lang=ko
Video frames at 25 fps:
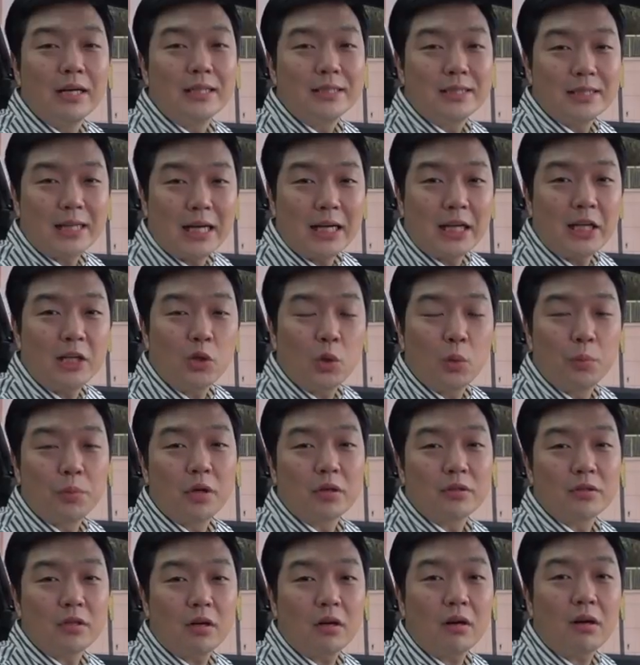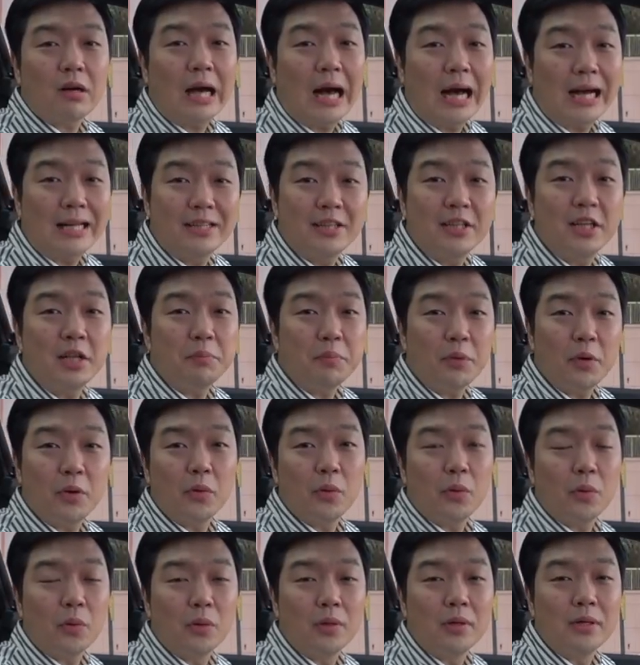자리를 옮겨서 각
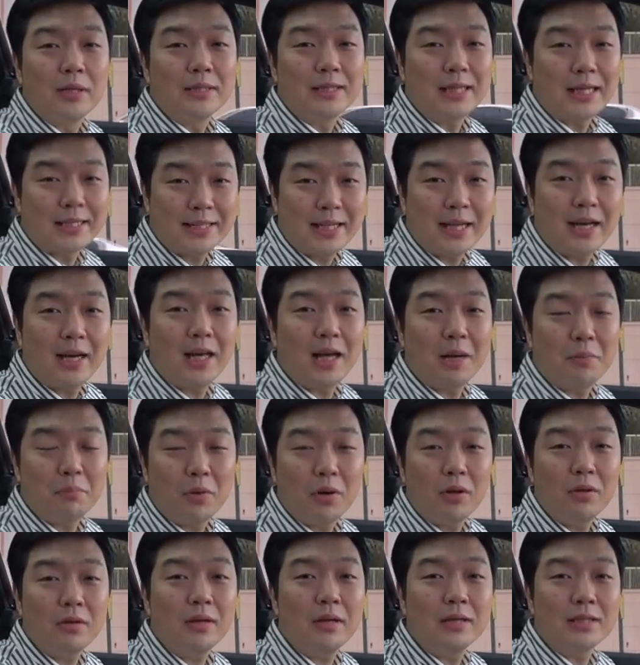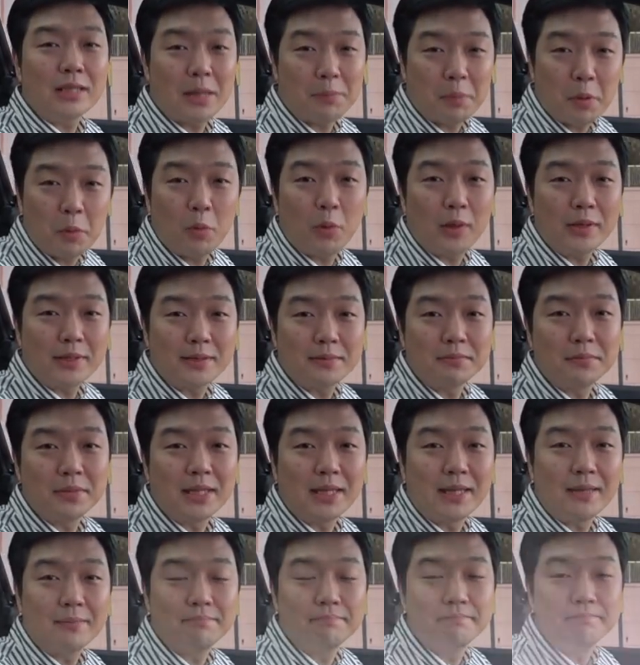트림별로 자세하게 한번
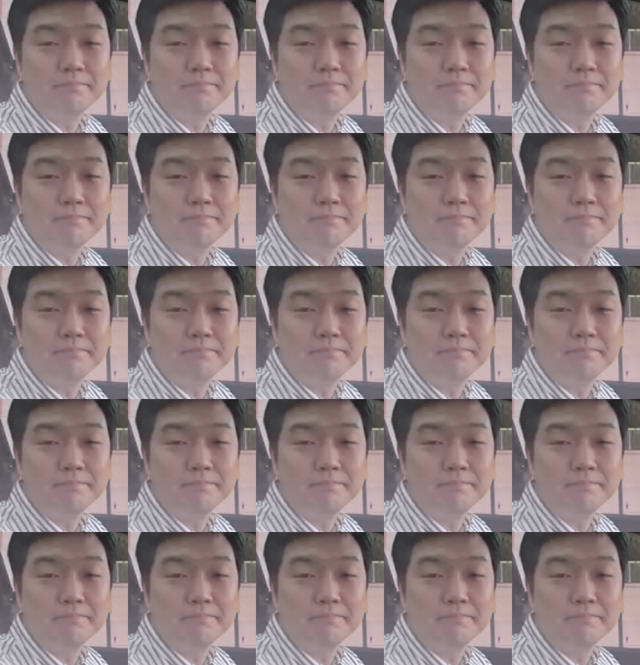살펴보겠습니다.